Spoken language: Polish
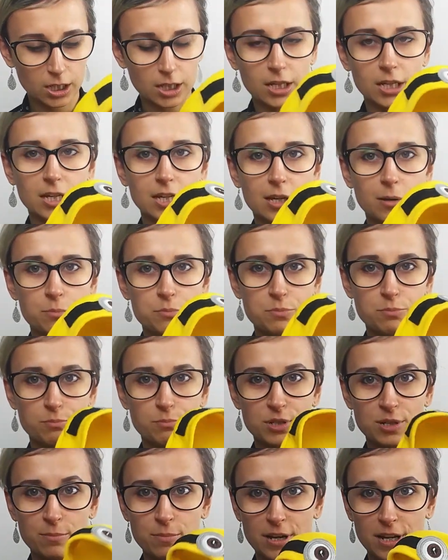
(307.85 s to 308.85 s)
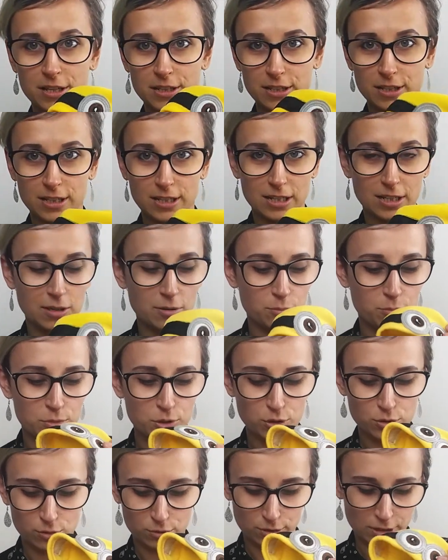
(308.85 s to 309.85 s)
e, przebranie
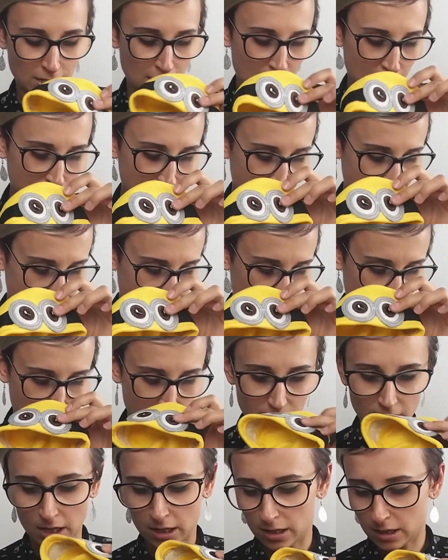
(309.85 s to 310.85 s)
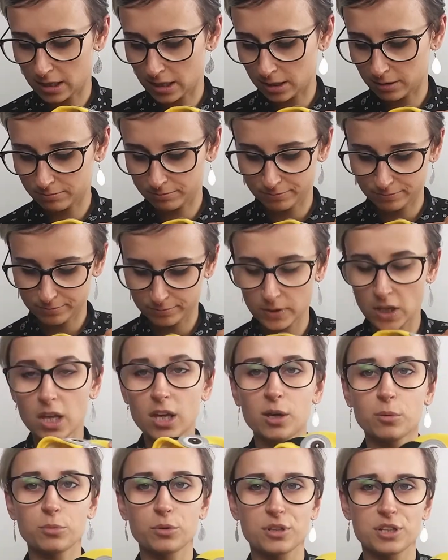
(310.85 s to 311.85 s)
minionka, ale
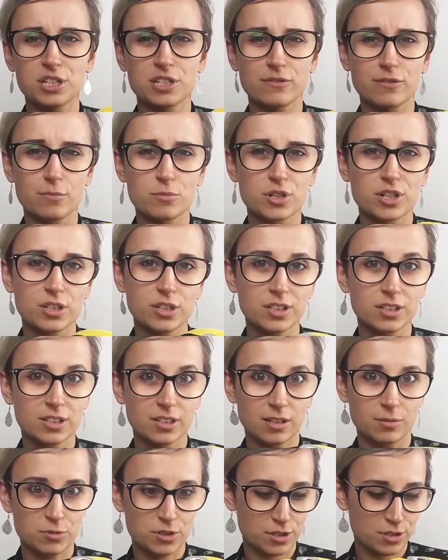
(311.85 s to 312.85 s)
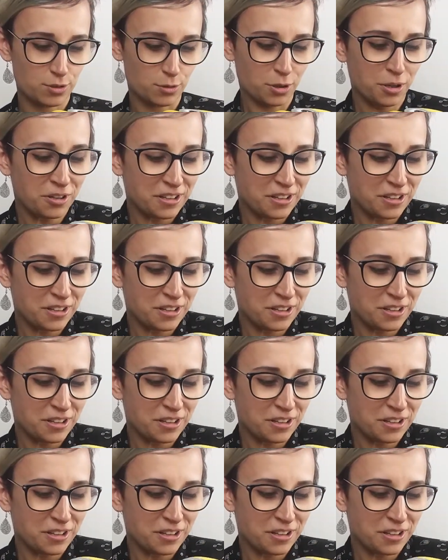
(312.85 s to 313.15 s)
podejrzewam, że nigdy nam się nie